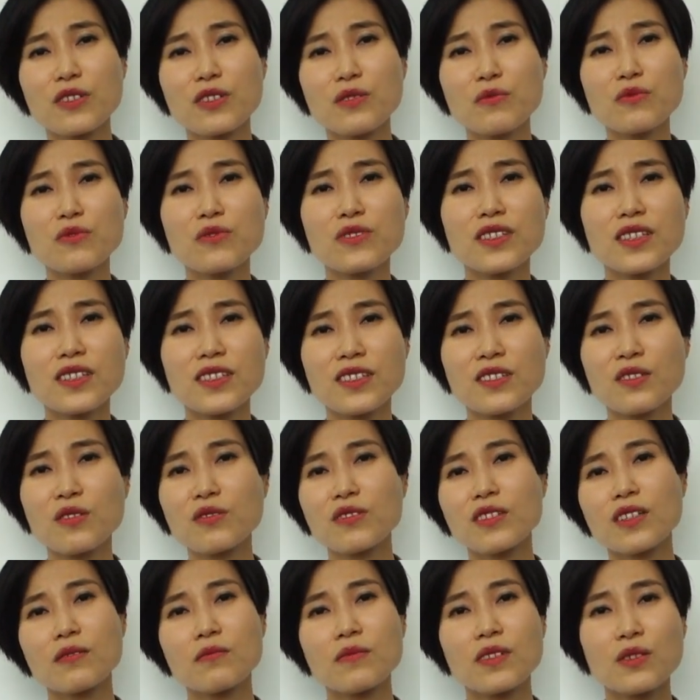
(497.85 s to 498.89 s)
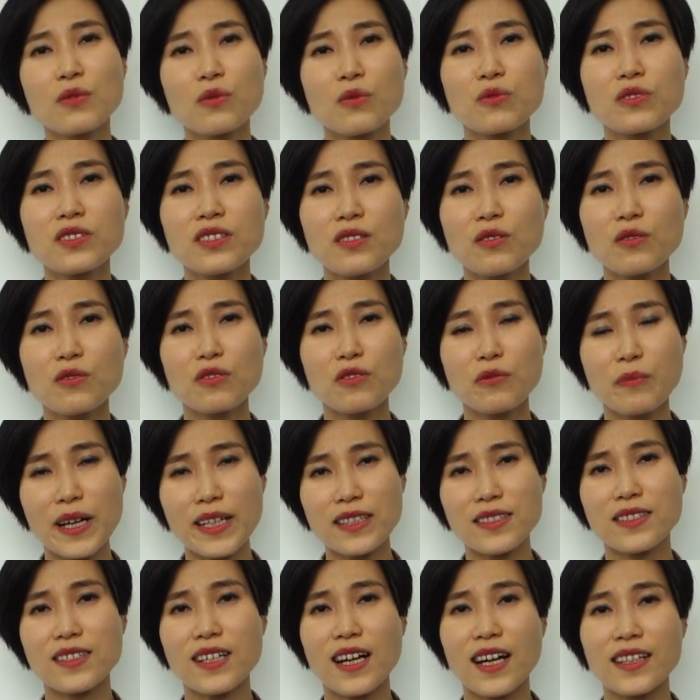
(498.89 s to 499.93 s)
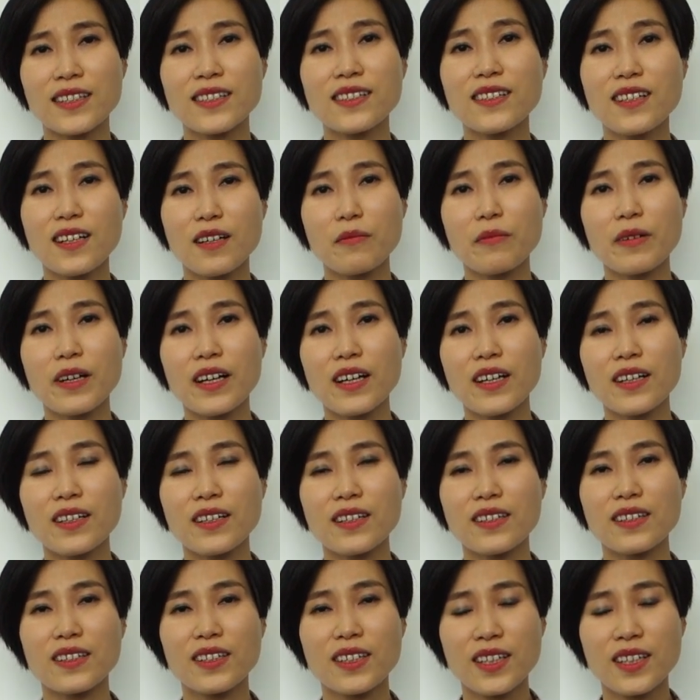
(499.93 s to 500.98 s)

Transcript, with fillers: 이분이 그것 때문에 또 치료를 받지 않을까봐.